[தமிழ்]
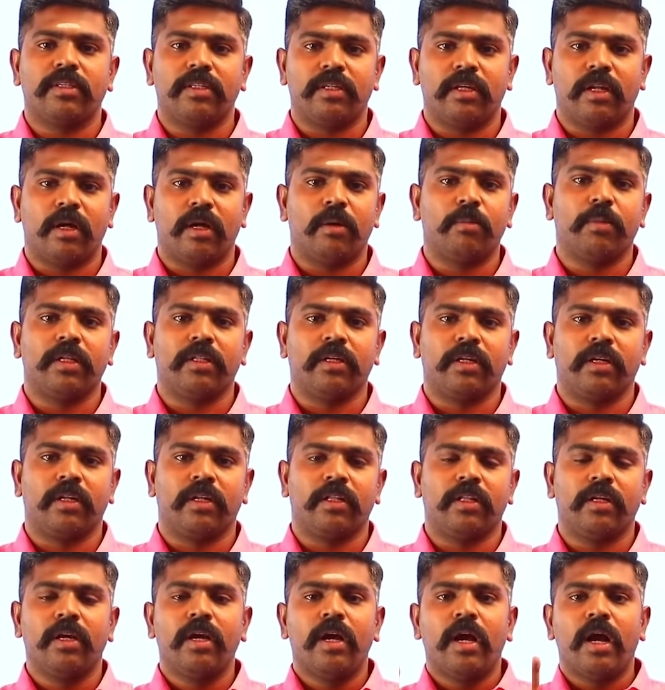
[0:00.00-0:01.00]
சிதறாமல்
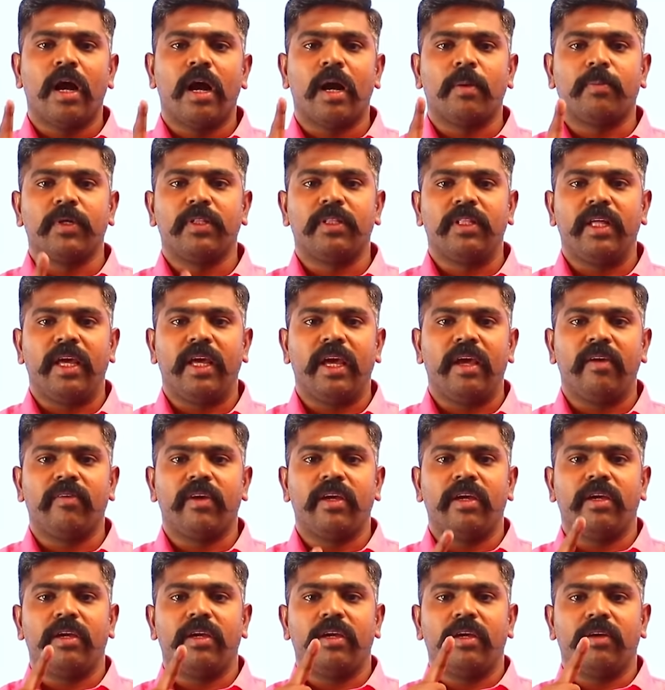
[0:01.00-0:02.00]
பார்த்துக்கிறது அப்போ
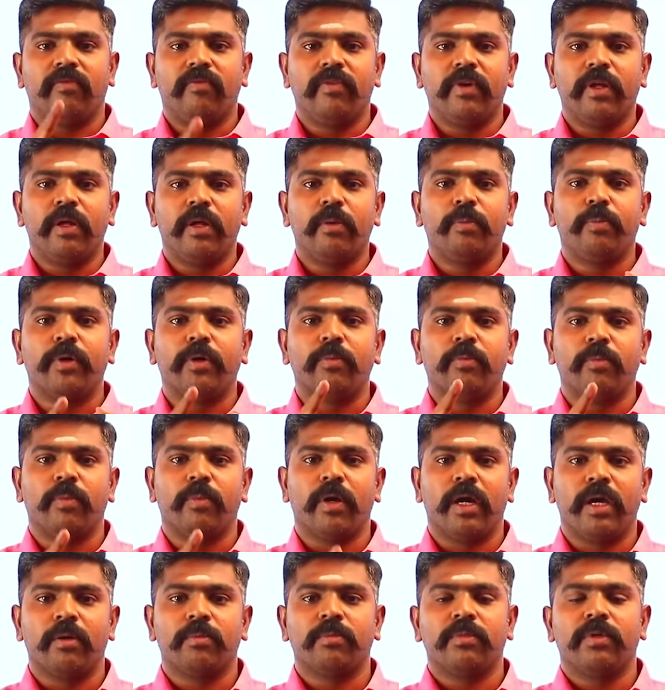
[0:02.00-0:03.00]
தேவை விருப்பம்
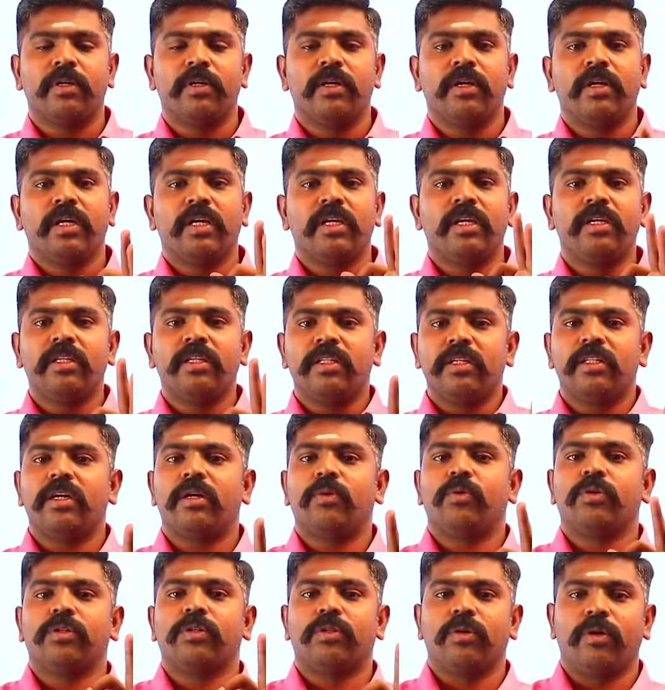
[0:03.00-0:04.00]
பயம்
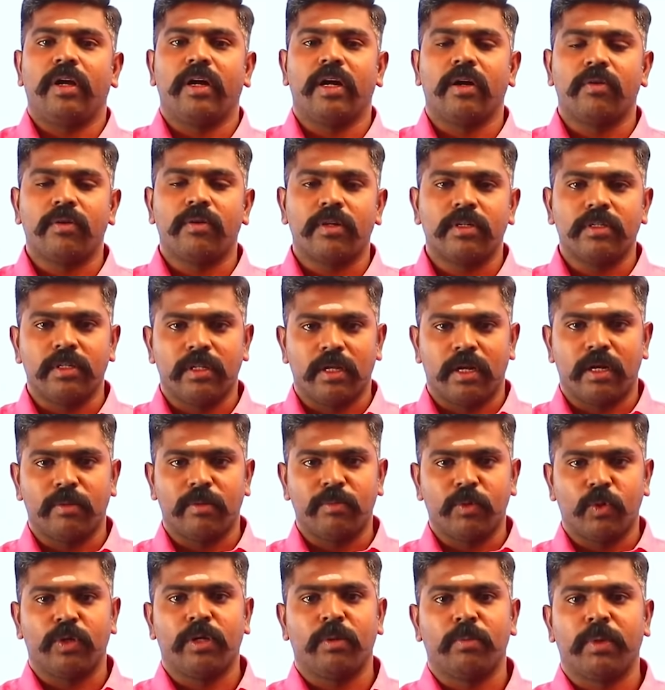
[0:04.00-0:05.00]
இதுதான் ஒருத்தருடைய கவனம்
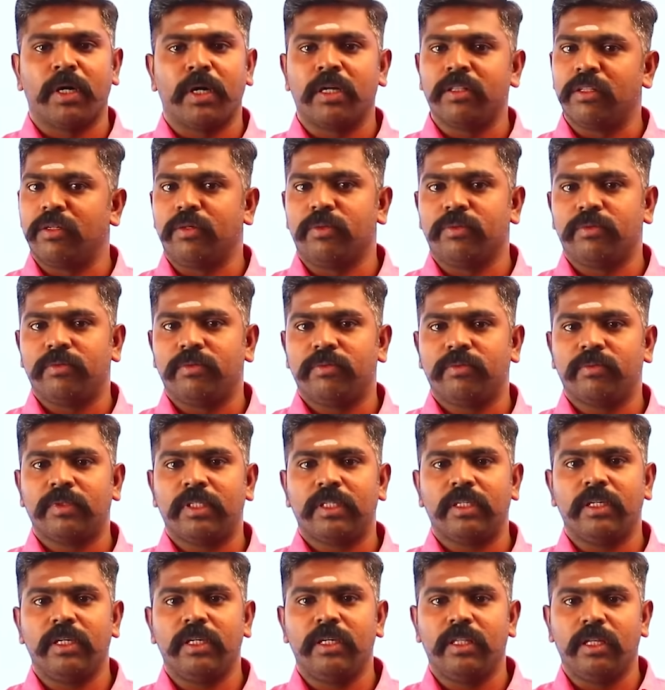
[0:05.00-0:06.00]
சிதறாமல் உன்னை பார்த்துக்கும்
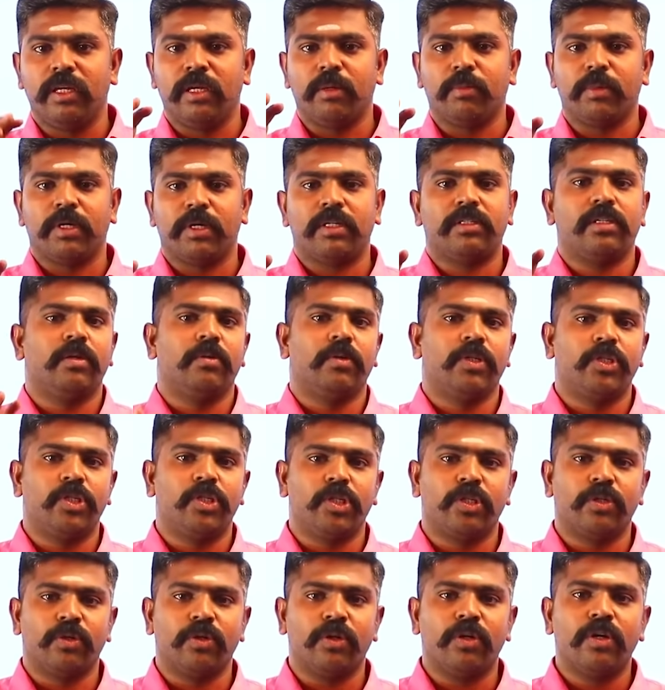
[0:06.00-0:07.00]
இதை நீங்கள் மனசில்
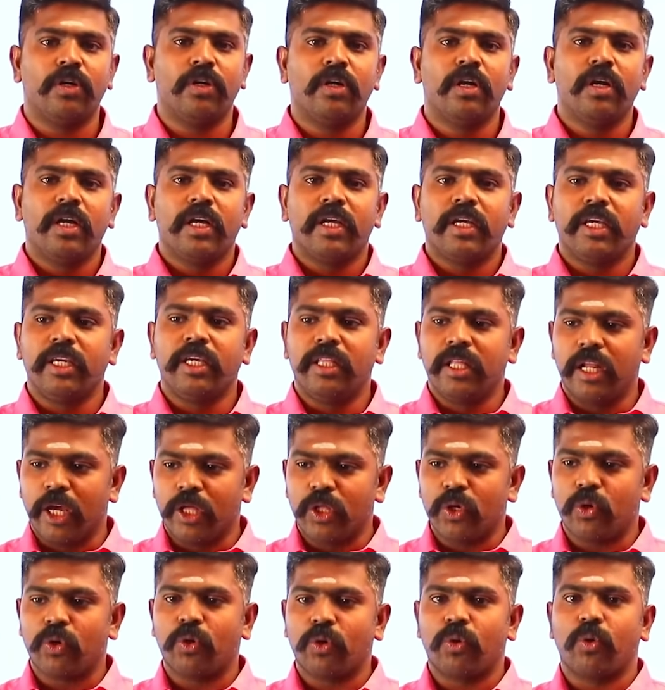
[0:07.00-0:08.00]
வச்சுக்கணும் இதில்
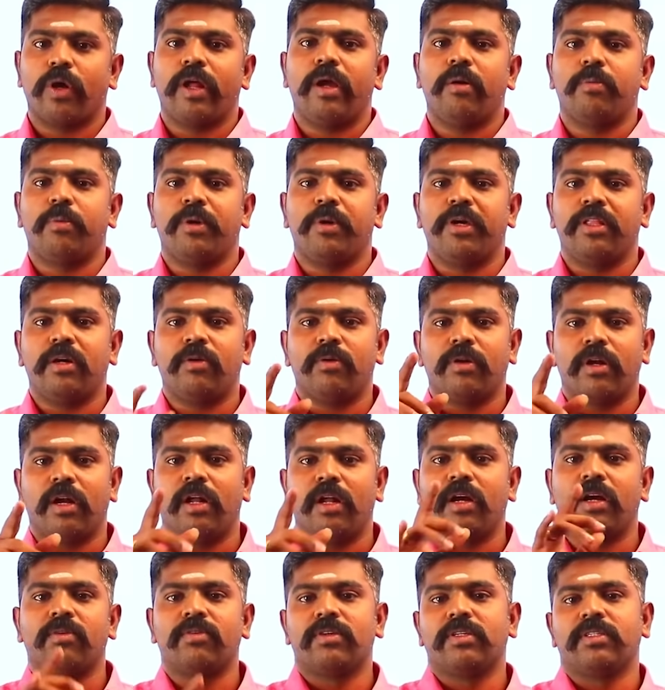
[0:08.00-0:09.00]
ஏதோ உனக்கு குறைய போய் தான்
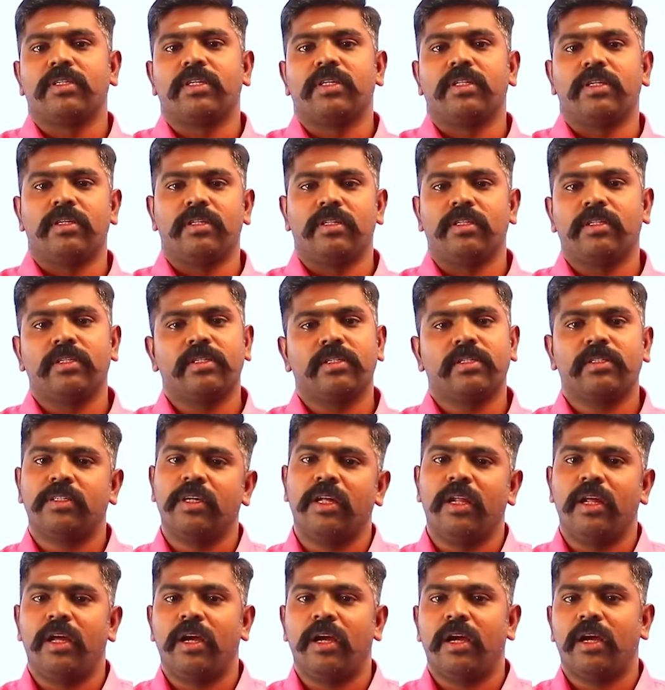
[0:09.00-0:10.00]
உன்னால கவனம் செதறது
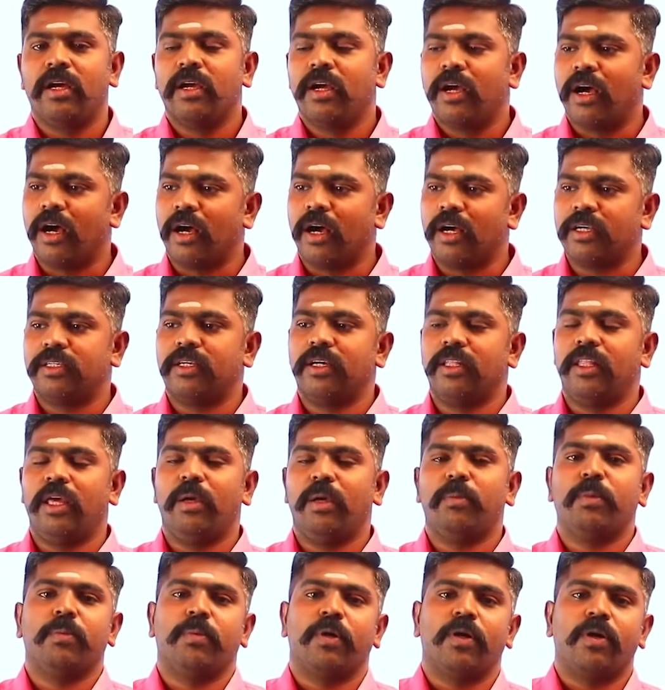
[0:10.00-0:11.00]
சரியா ஆசை
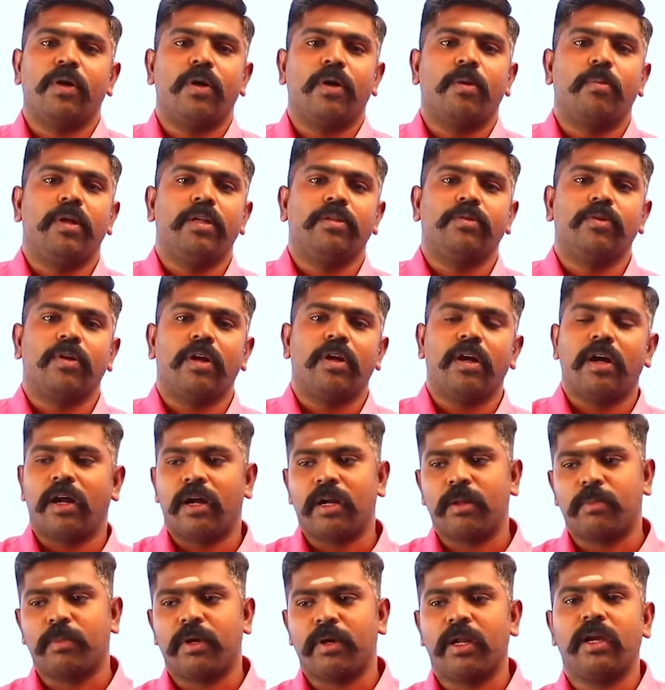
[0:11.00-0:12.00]
அதிகமாக பட்டோம் அப்படின்னு சொன்னால்
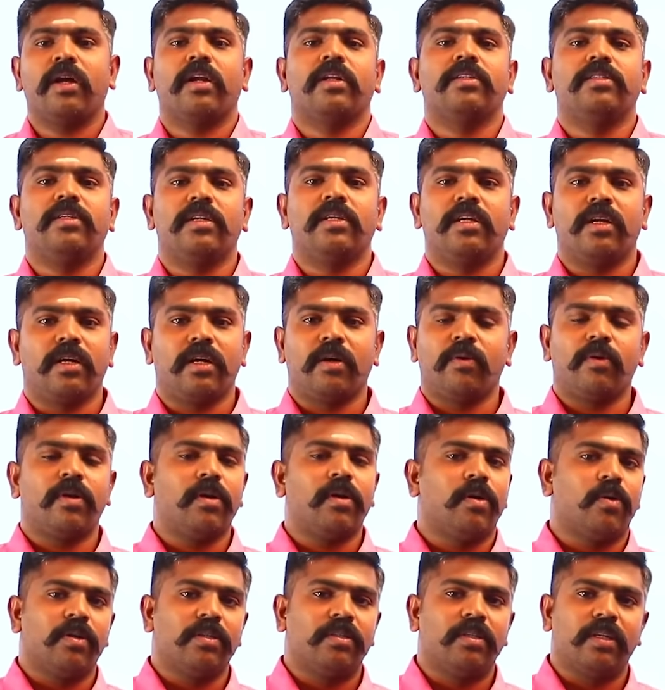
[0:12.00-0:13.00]
ஆட்டோமேட்டிக்காக என்ன செய்கிற கவனம்
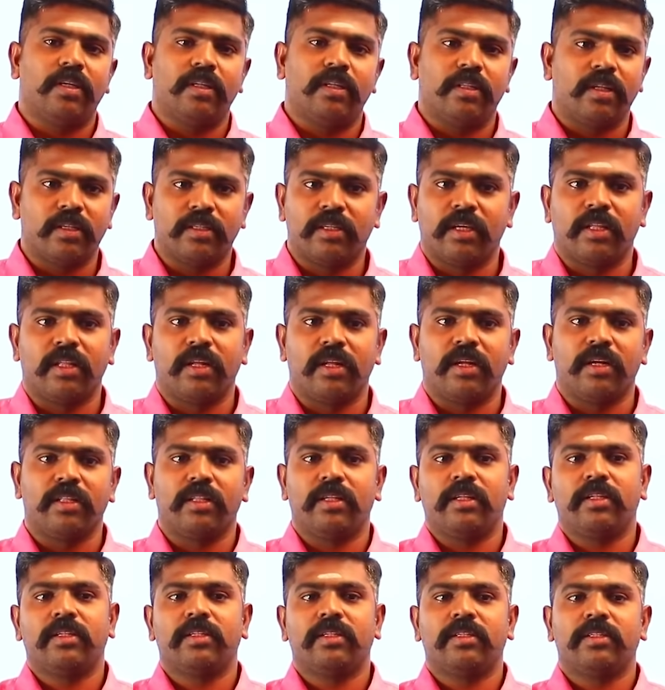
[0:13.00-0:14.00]
அவ்வளோ சீக்கிரத்தில் சிதறாது
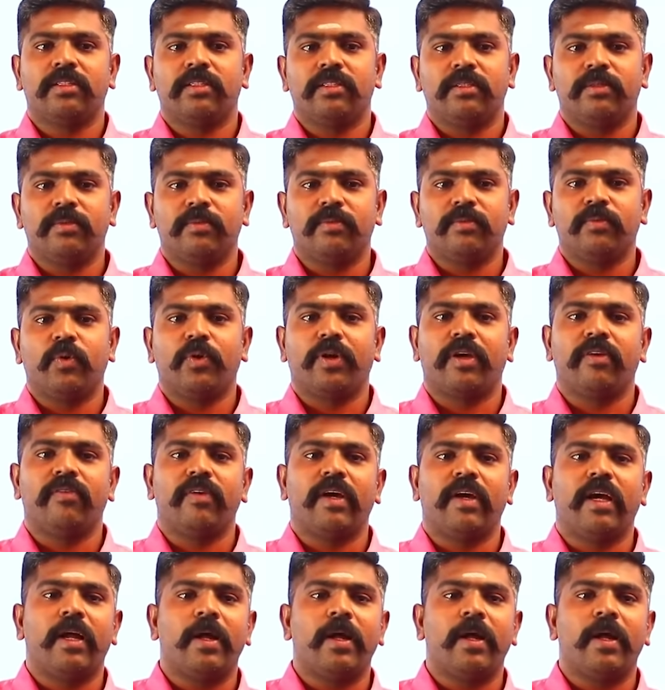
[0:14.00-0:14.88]
வேற